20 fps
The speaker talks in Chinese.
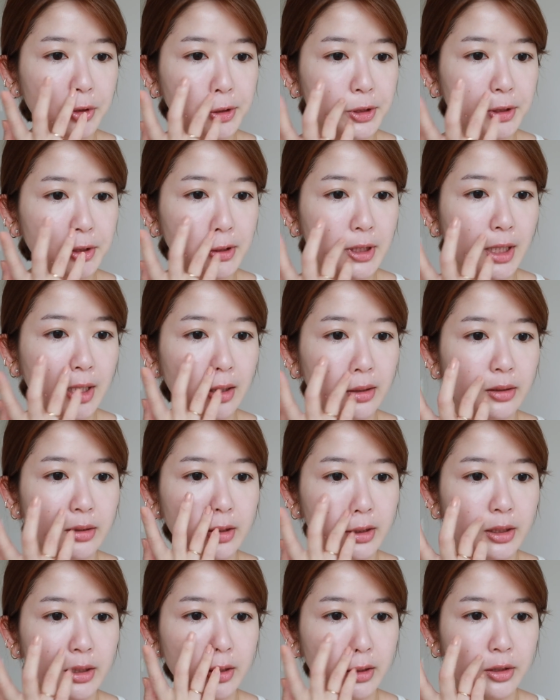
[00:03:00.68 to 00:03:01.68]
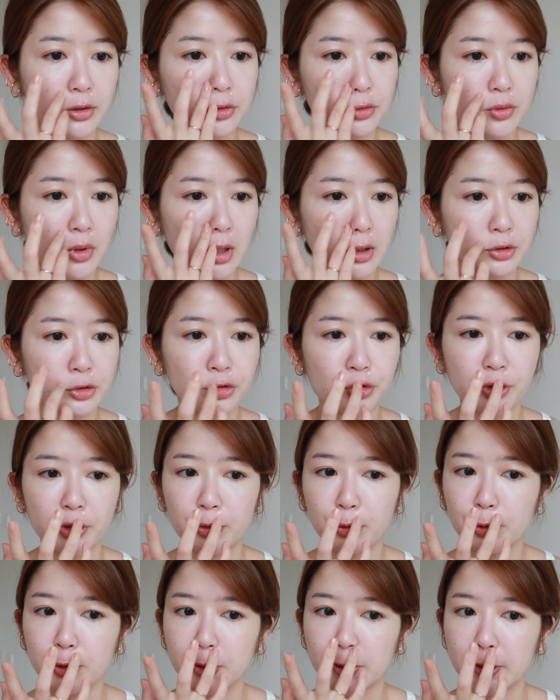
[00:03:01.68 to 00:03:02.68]
湿和贴妆水
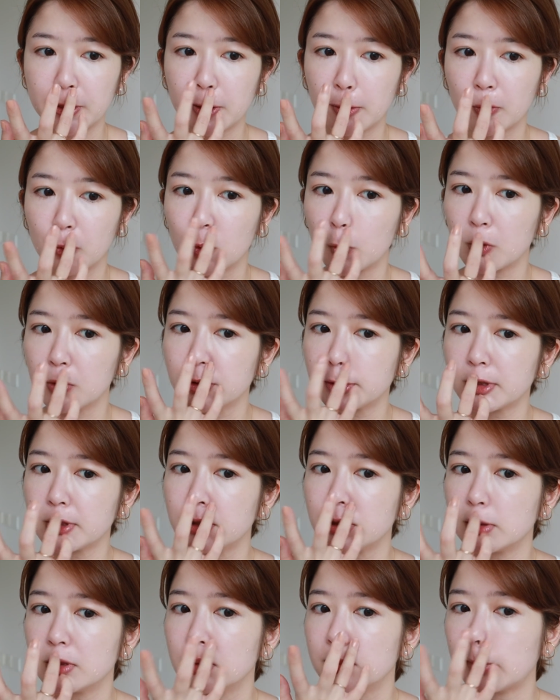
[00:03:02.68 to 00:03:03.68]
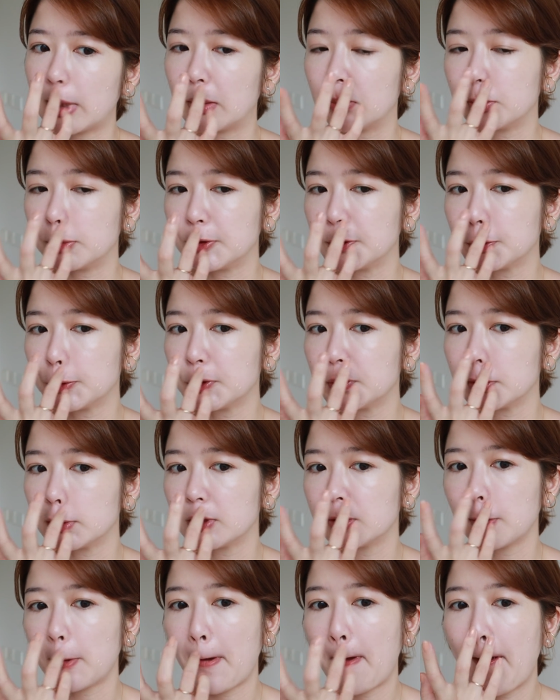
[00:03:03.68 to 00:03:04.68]
润的效果是蛮不错
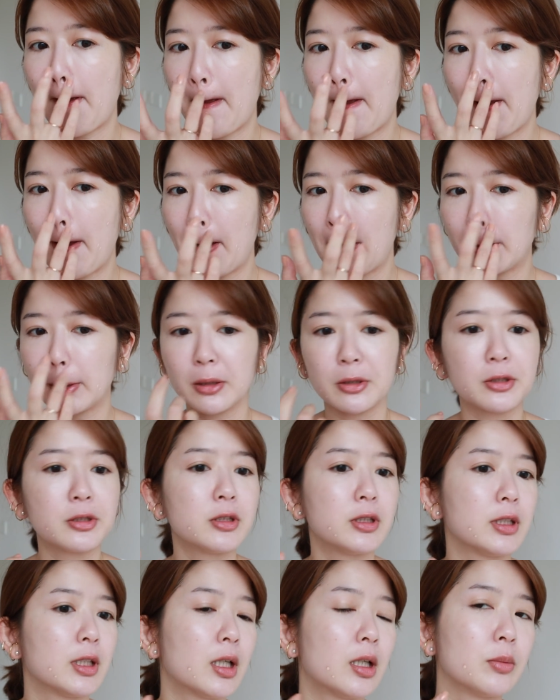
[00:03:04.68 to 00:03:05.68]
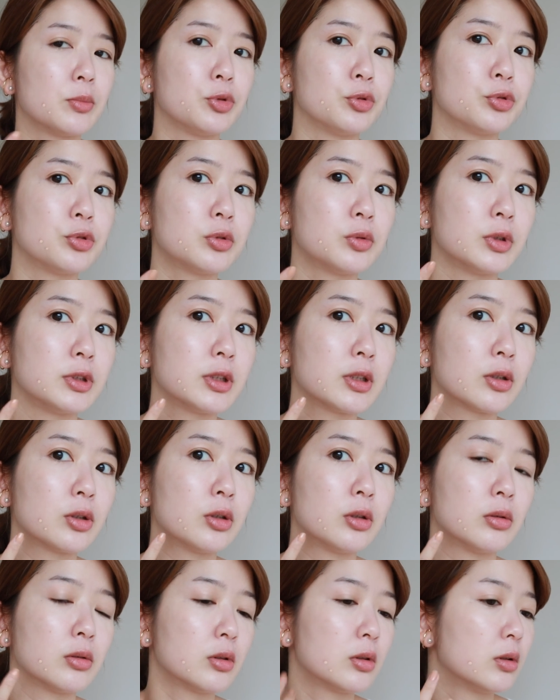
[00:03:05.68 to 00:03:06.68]
的。只是你看，比如说我这个
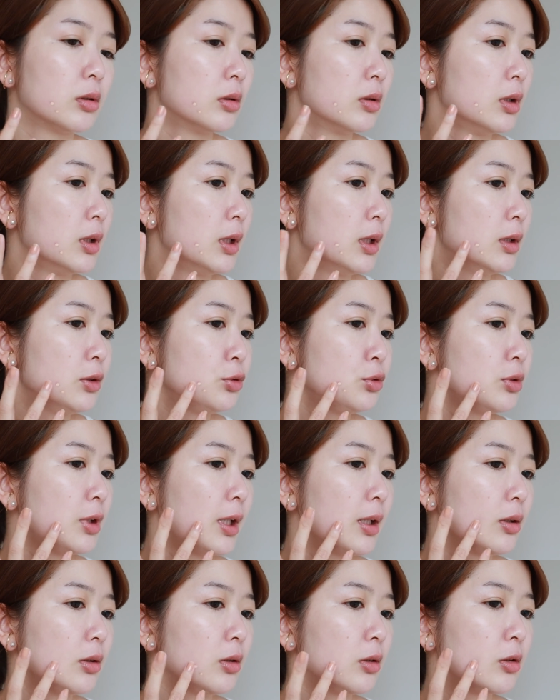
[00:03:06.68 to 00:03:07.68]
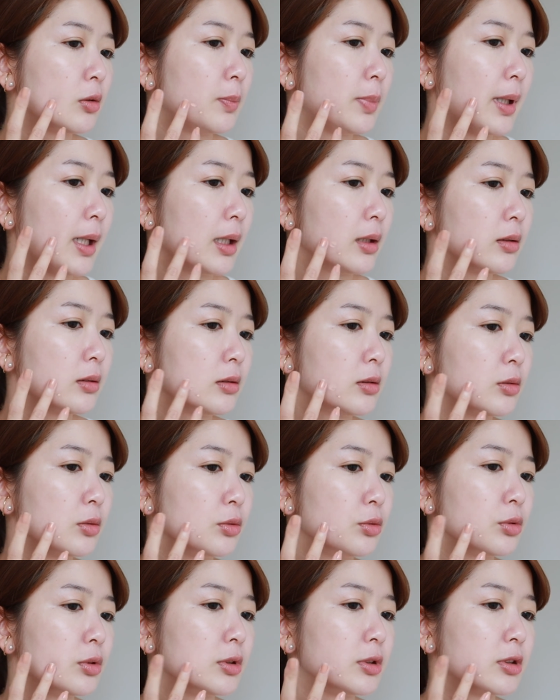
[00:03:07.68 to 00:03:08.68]
痘痘，就它痘疤呢，我
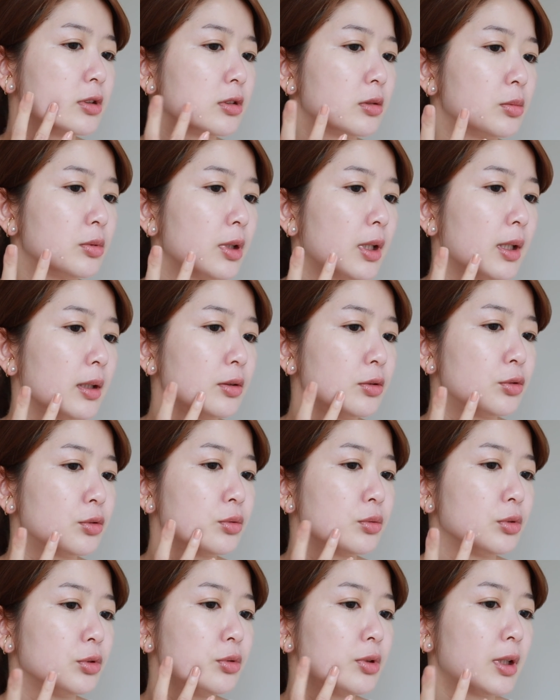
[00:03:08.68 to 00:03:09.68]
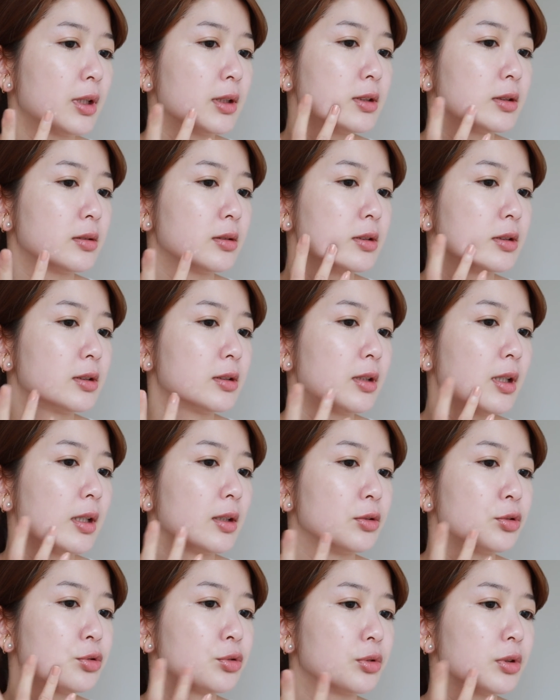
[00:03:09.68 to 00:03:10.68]
觉得遮不太住，因为它真的是
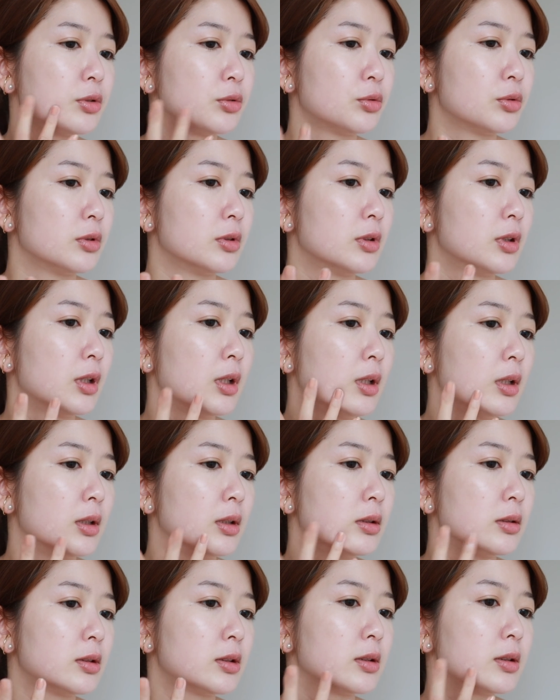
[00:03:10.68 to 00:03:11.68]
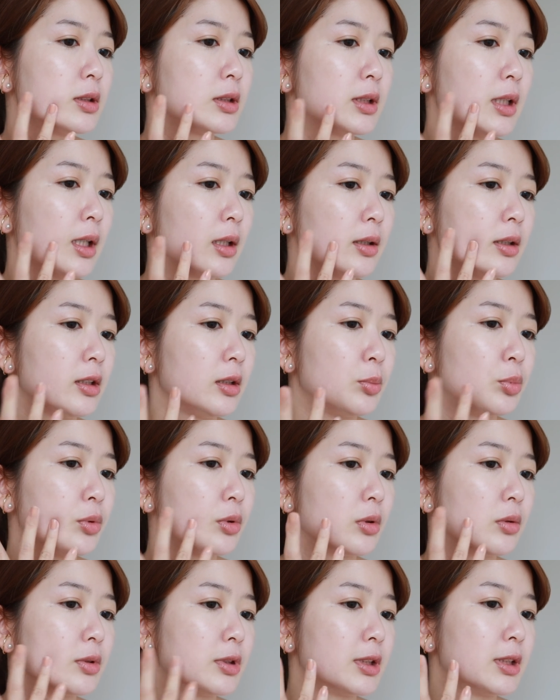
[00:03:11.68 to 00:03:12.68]
太水润，遮瑕力不
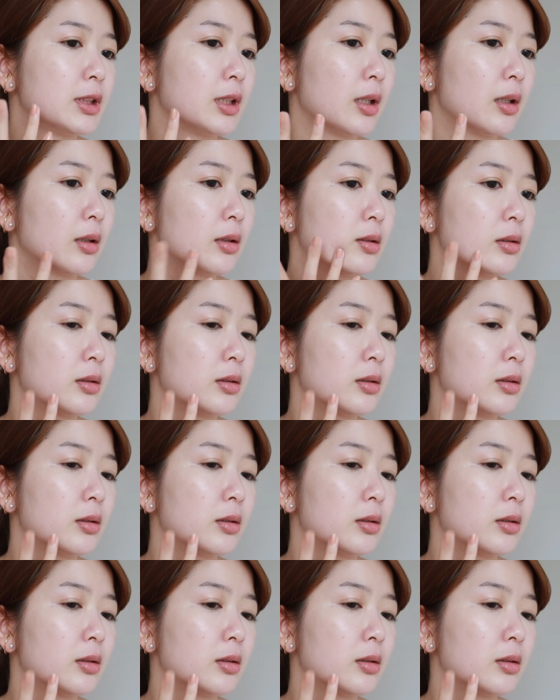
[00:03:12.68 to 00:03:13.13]
够强。